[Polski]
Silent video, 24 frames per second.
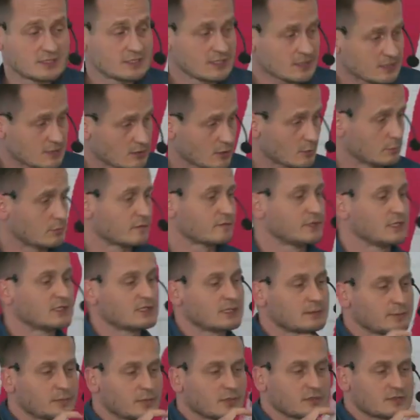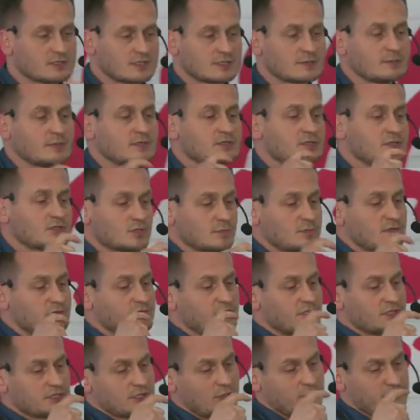zasobów. I ten proces będzie sobie
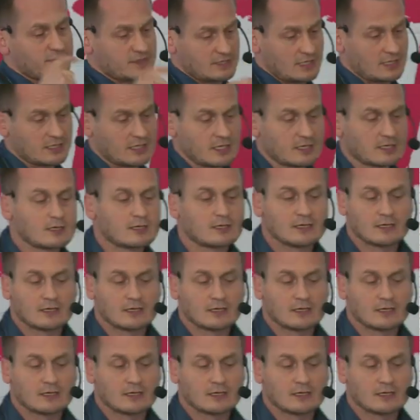wisiał w stanie